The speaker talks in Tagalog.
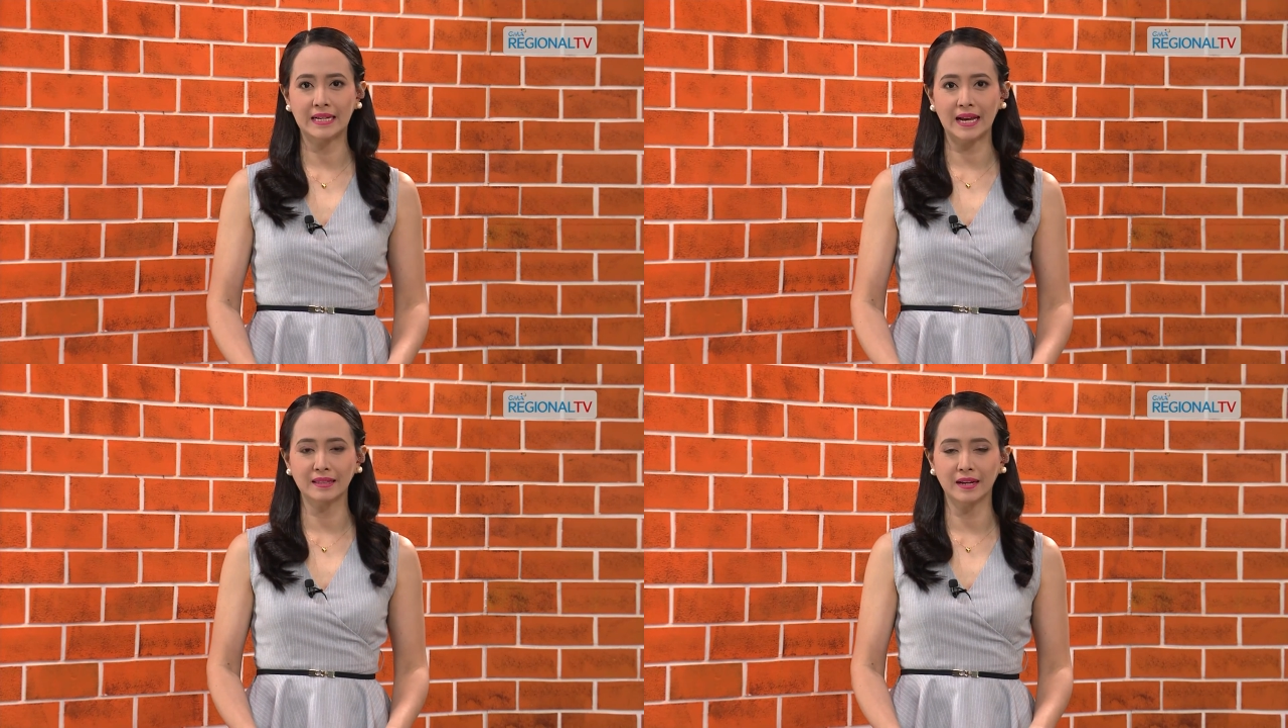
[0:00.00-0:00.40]

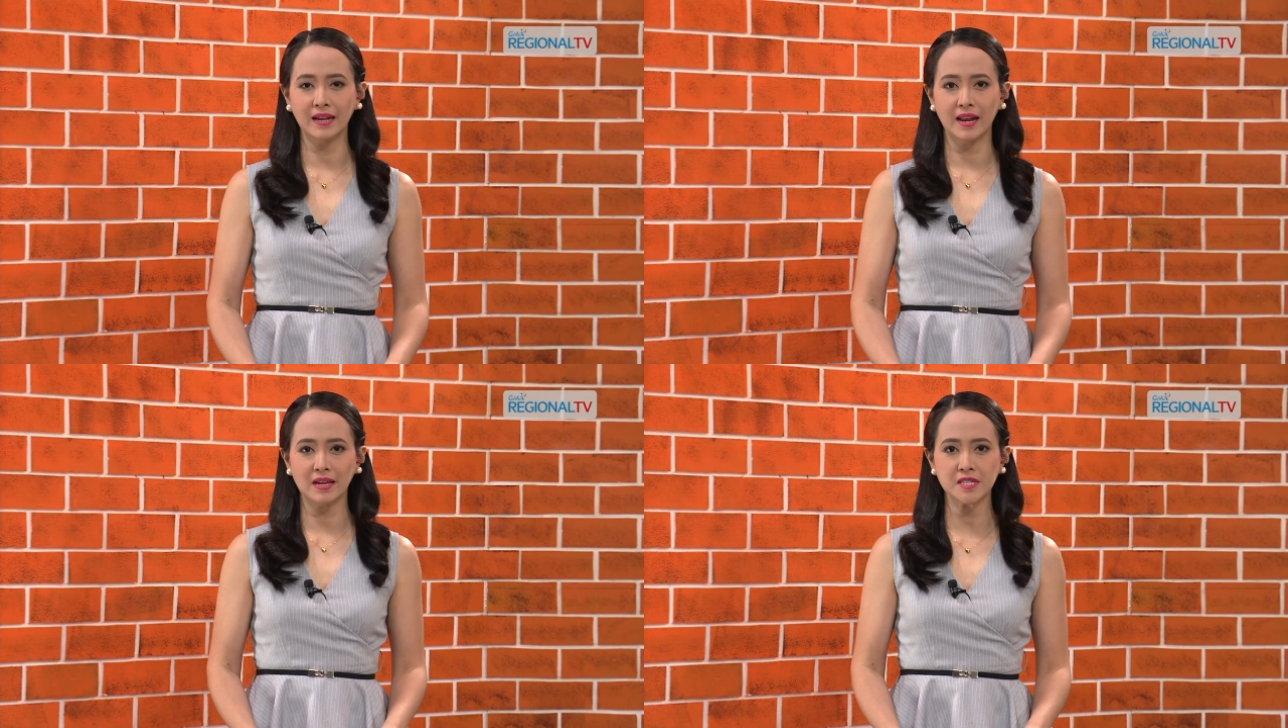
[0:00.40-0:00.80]

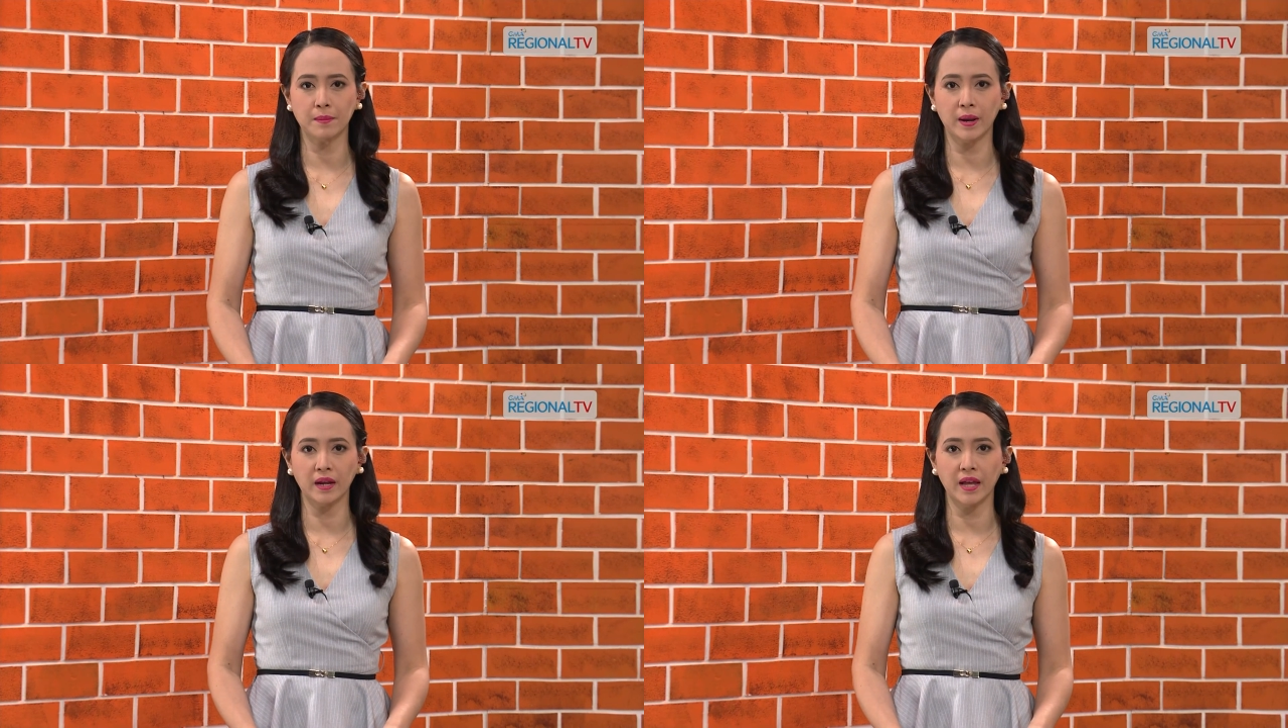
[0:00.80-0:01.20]
Canriles sa
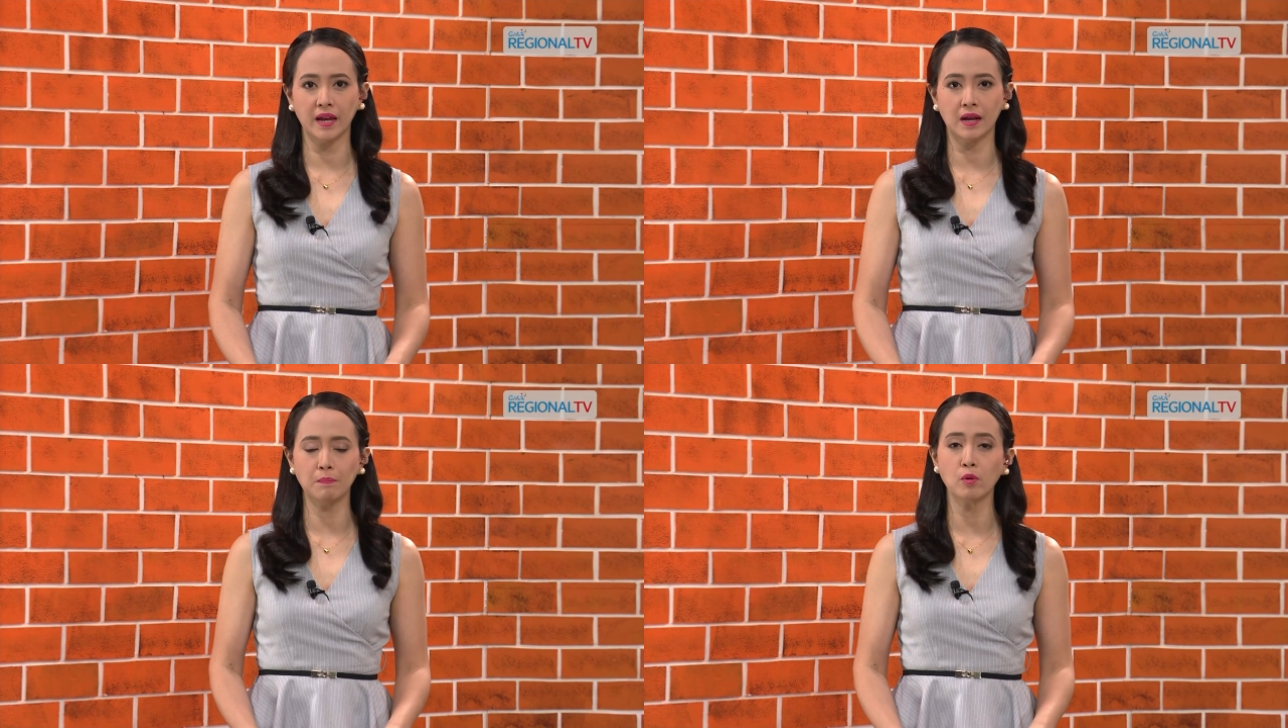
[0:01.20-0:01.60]

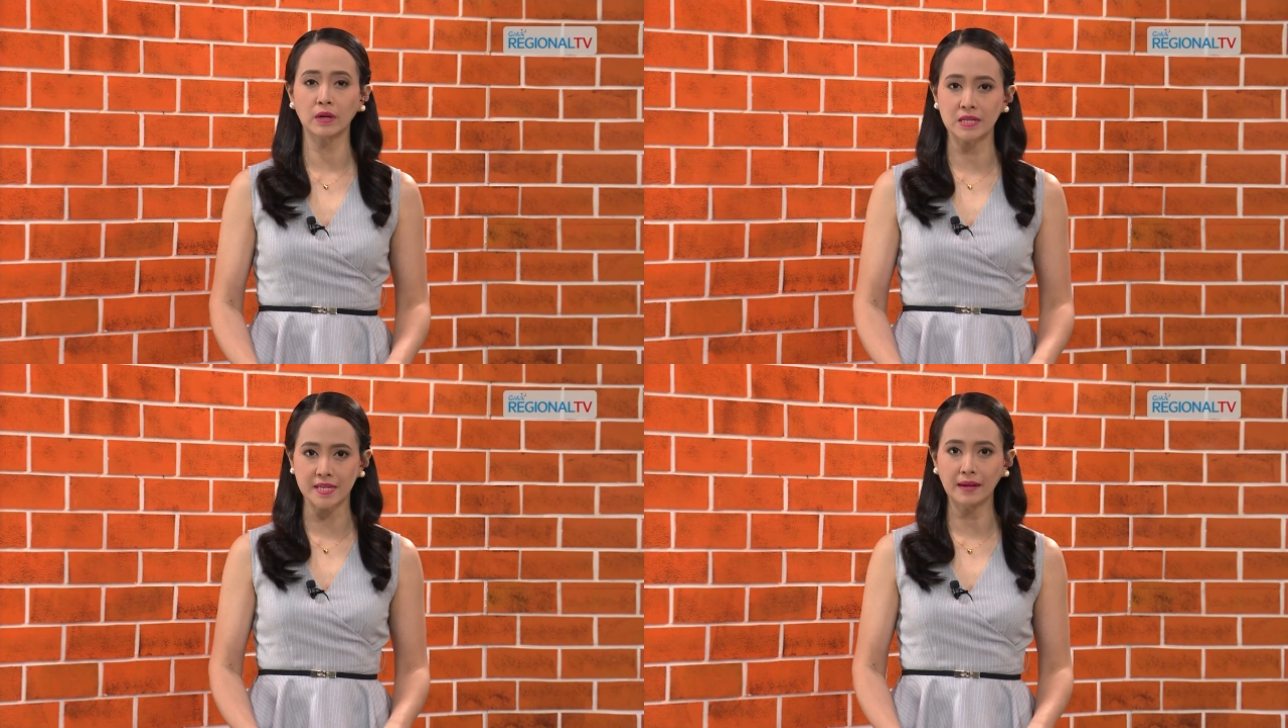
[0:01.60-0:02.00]
barangay
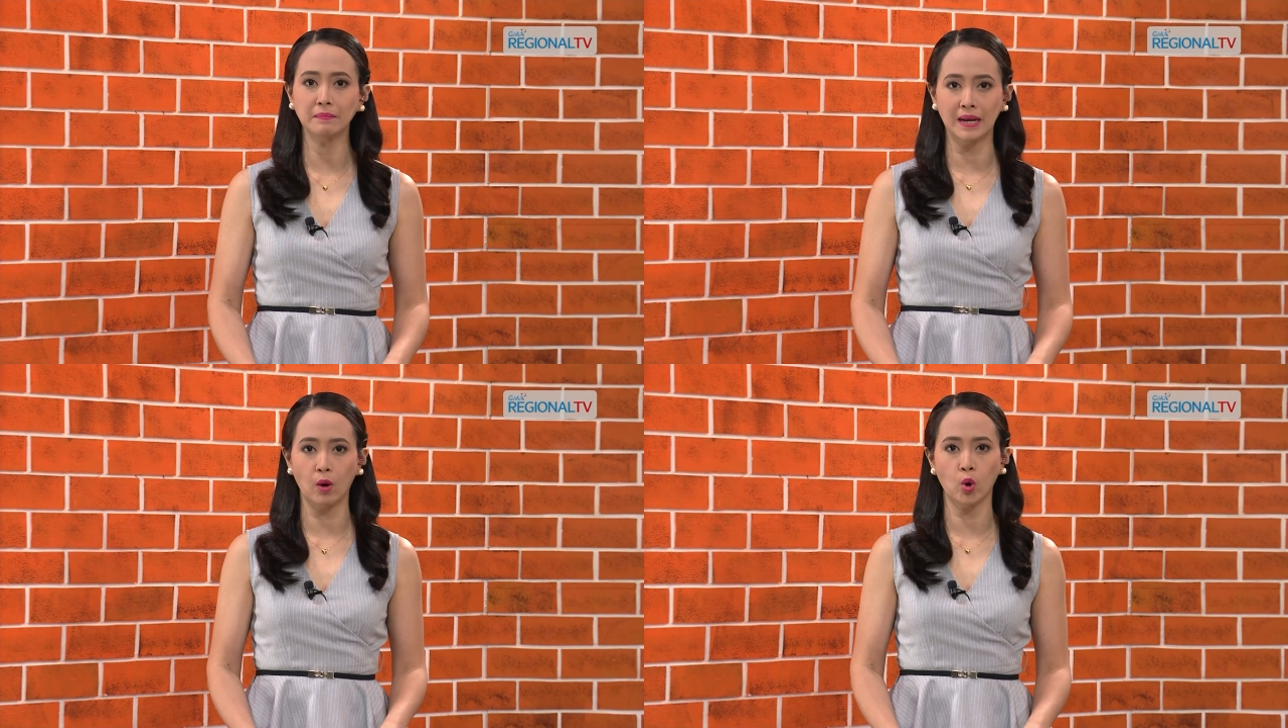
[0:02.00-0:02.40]
Kapuknasan,
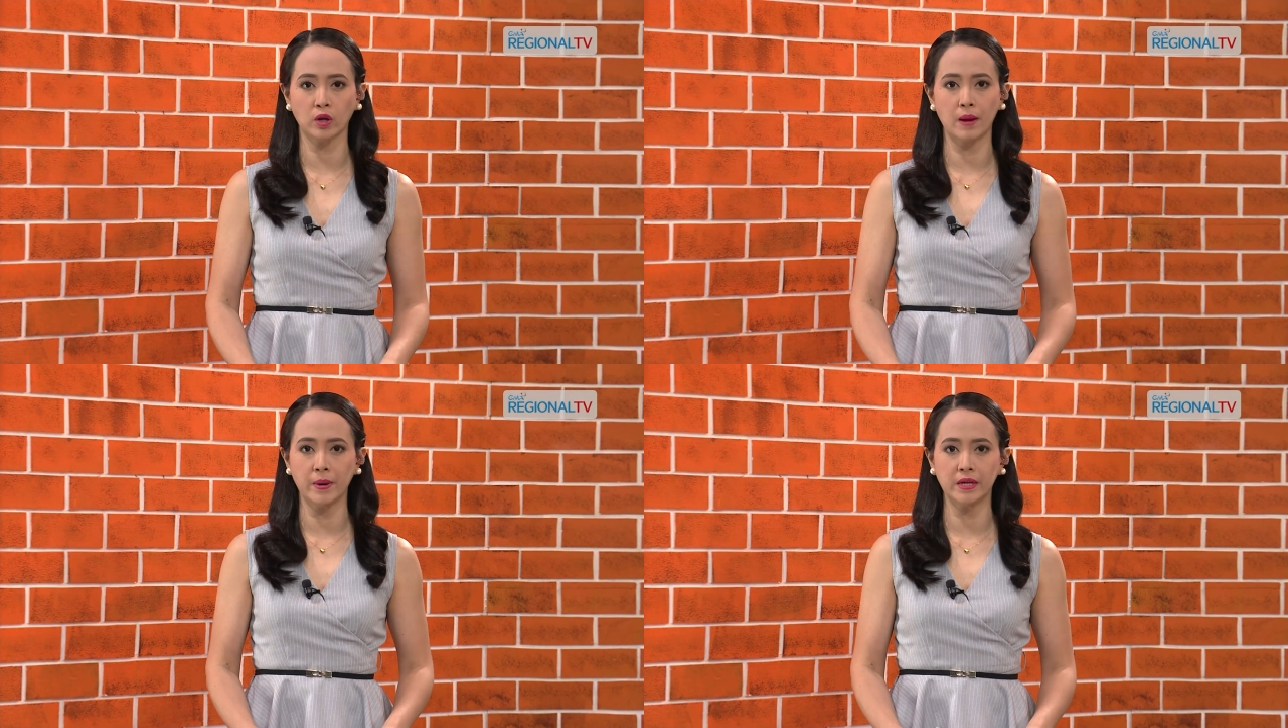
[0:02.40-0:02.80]
Milaor,
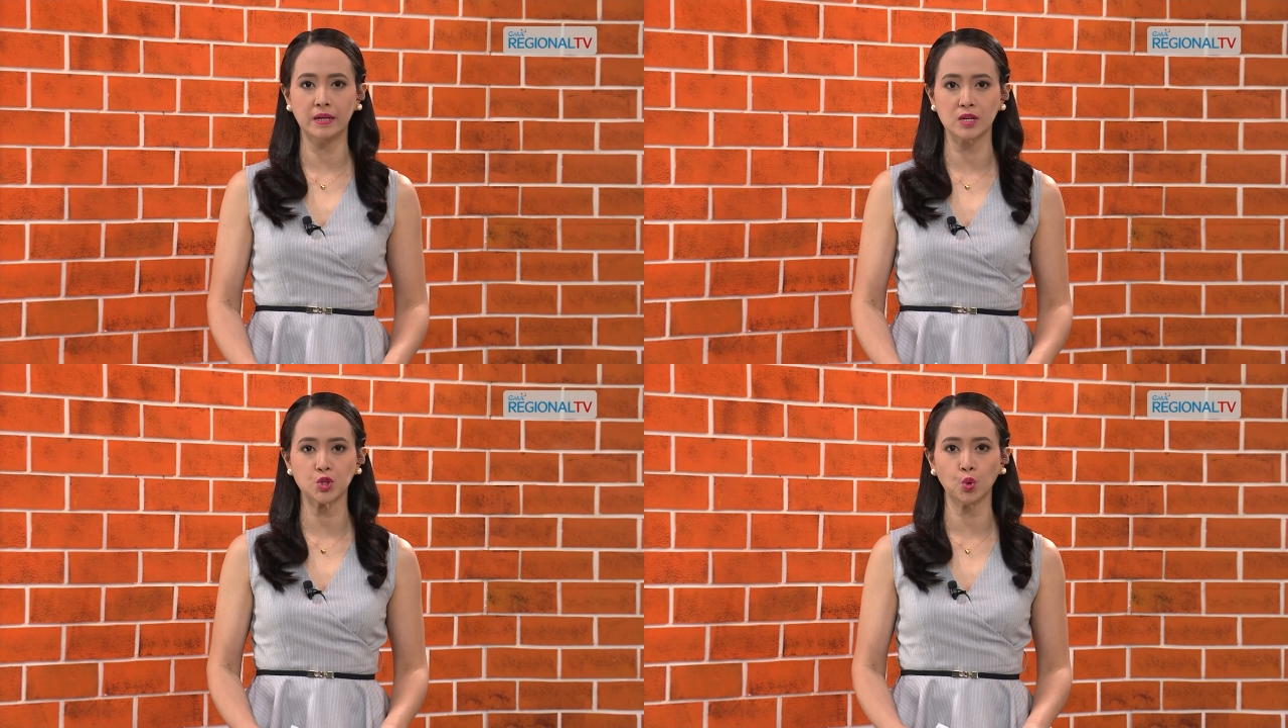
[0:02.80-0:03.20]

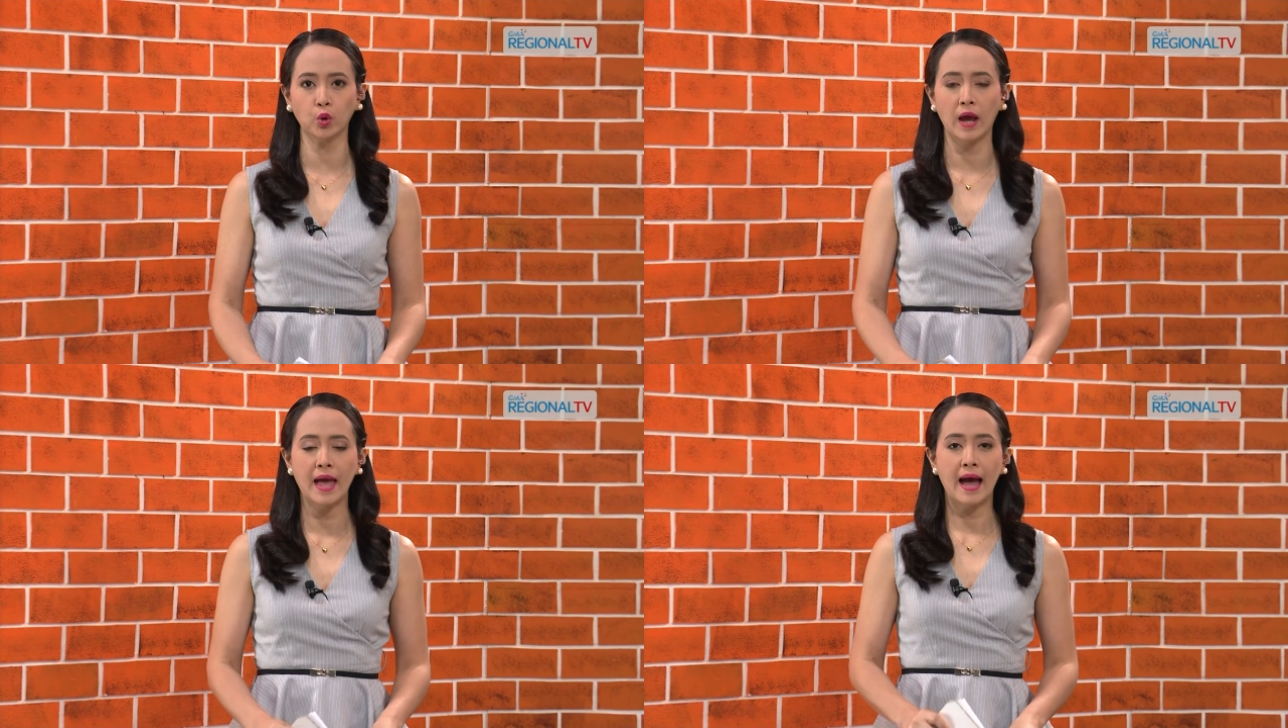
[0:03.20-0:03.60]
Camarines Sur,